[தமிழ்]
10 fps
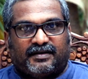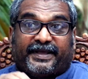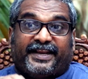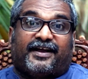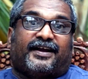
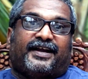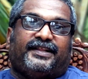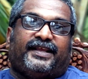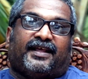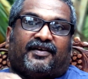பரிகார
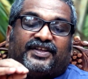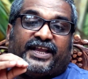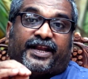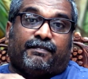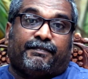நிதி அதாவது
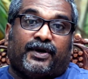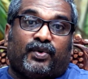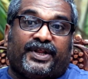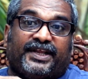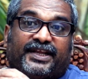
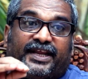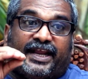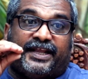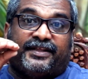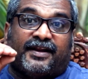இனப்படுகொலைக்கு
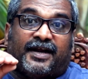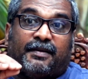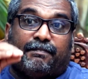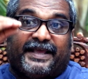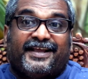எதிரான
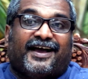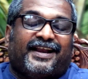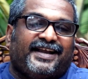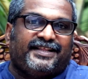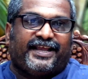பரிகார
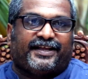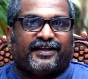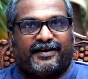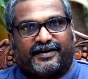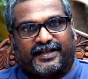நீதியை
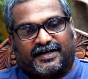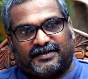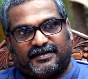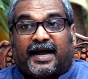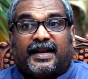கேட்கின்றார்கள்
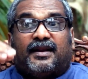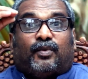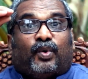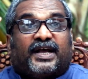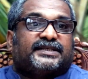ஆனால்
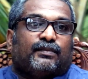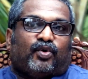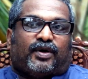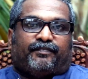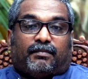உலக
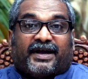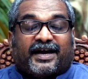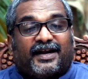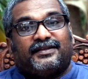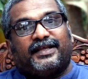சமூகம்
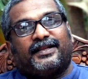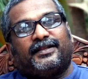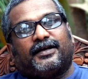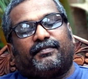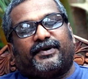மக்களால்
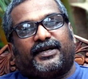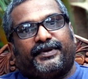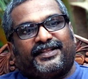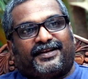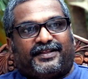தேர்ந்தெடுக்கப்பட்ட
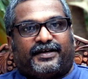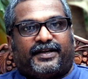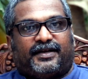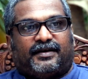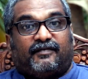பிரதிநிதிகளின்